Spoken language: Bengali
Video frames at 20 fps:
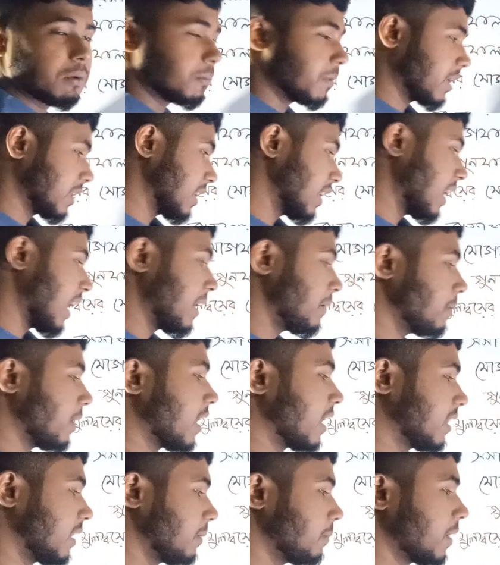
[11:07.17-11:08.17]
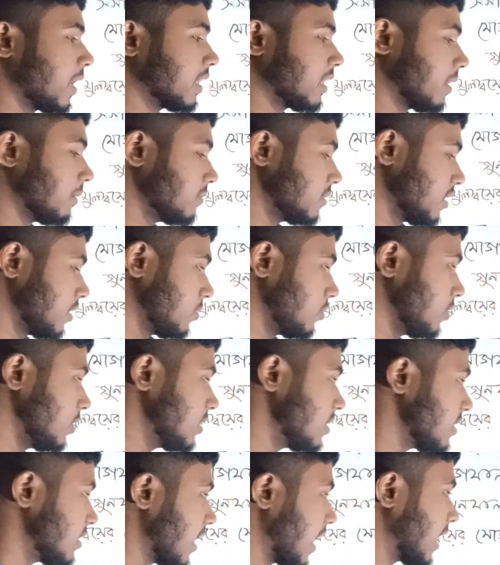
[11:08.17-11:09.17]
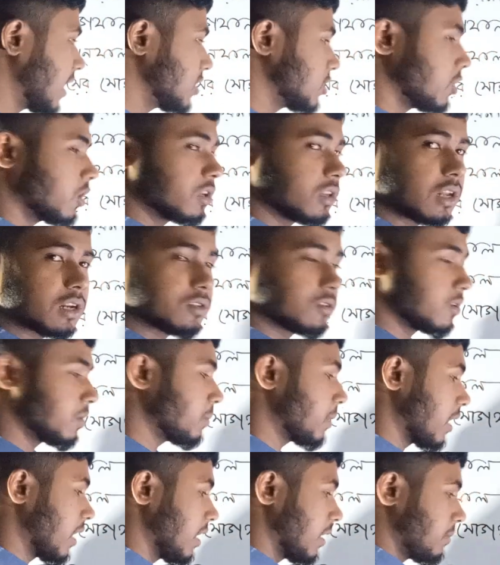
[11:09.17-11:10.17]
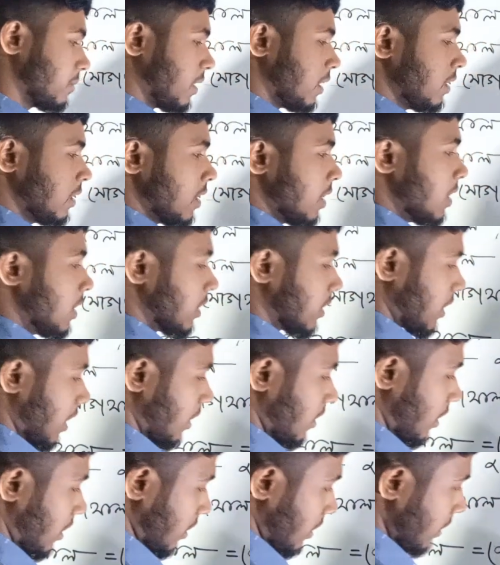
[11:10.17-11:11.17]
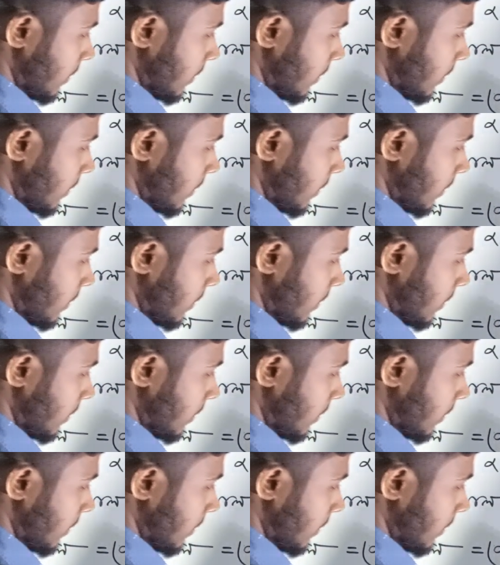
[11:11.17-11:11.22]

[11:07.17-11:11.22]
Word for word: আমরা একটা লাইন বাড়াতে পারতাম যেহেতু নিচে জায়গা শর্ট তার জন্য বাড়ালাম না তাহলে